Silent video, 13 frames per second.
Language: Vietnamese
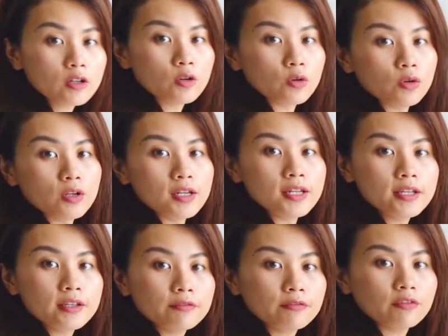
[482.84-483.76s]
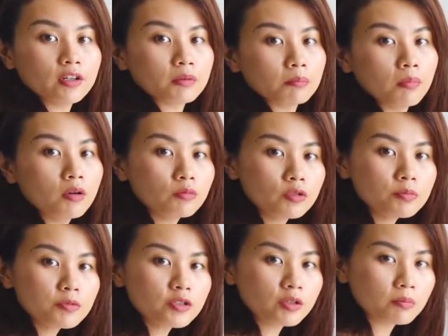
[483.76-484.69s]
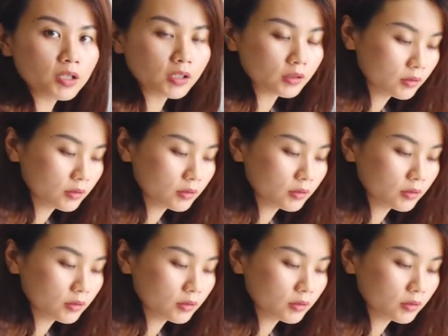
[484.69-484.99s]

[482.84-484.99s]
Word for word: sẽ ngồi lên phần mông giúp cho